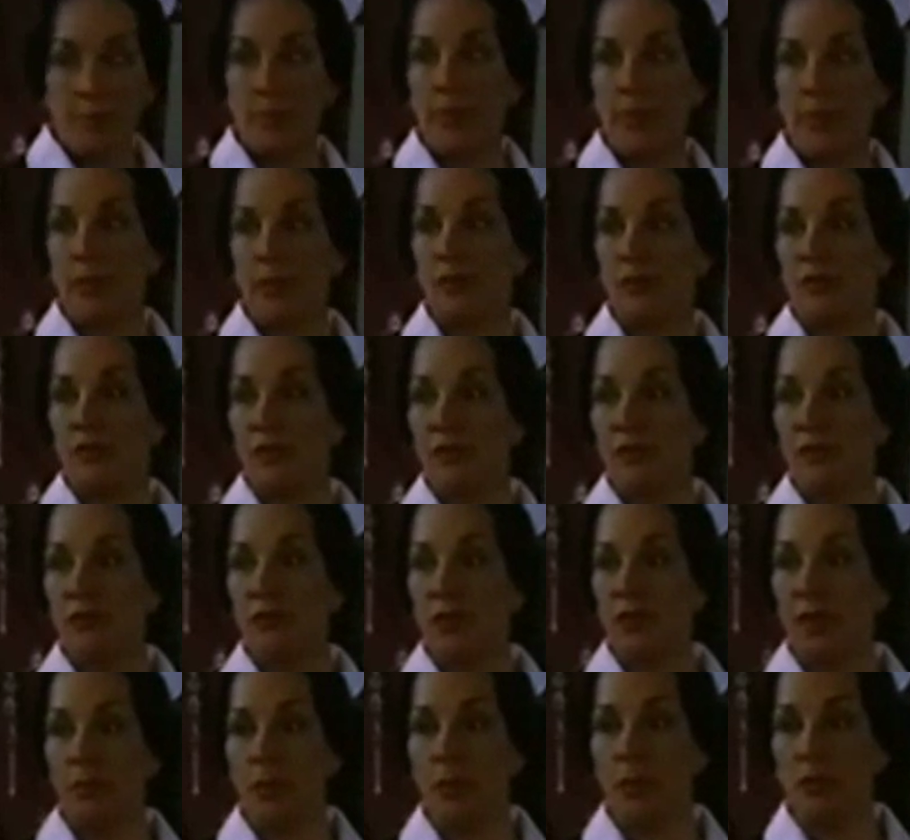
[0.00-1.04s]
Pero si no
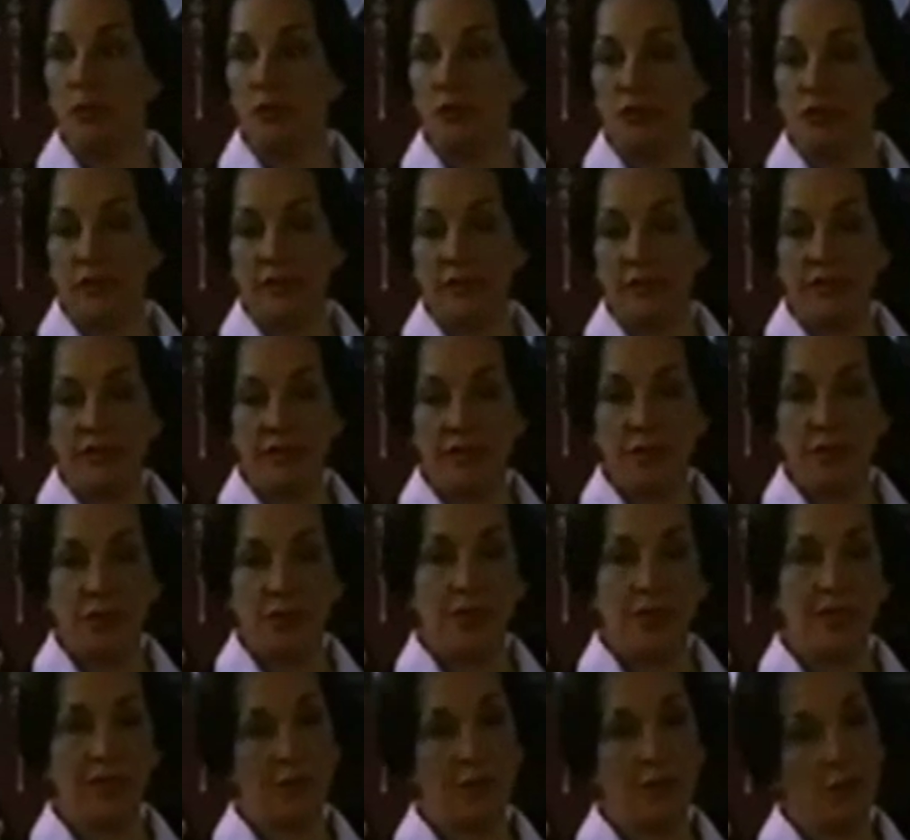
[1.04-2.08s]
fuera por usted,
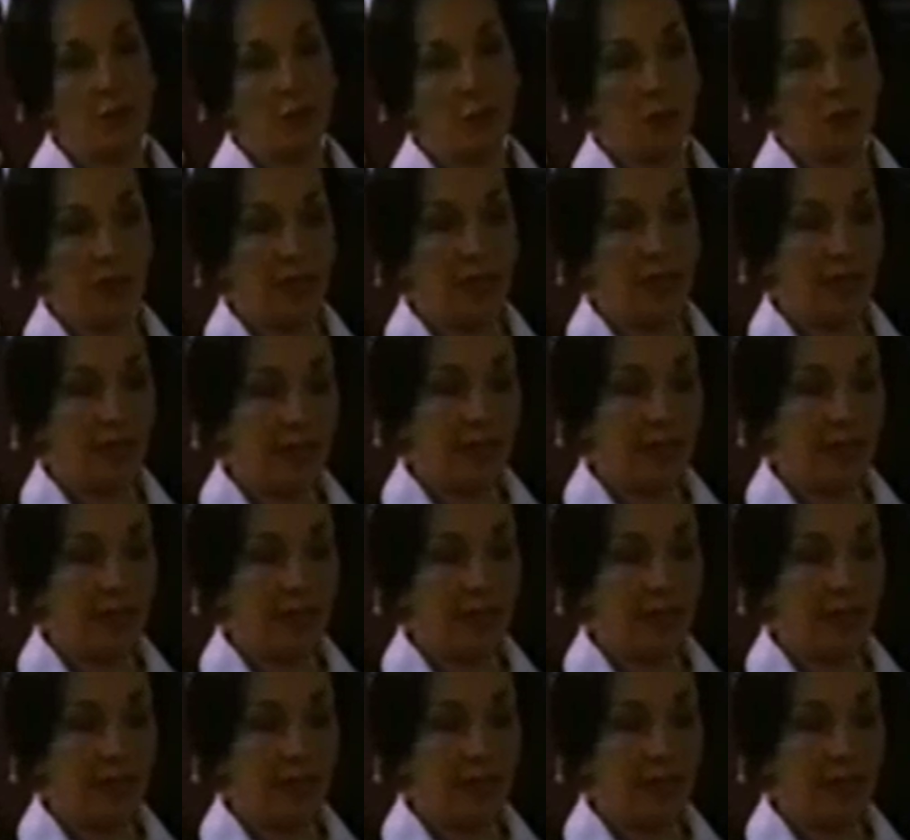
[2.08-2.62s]
señora, él no lo hubiera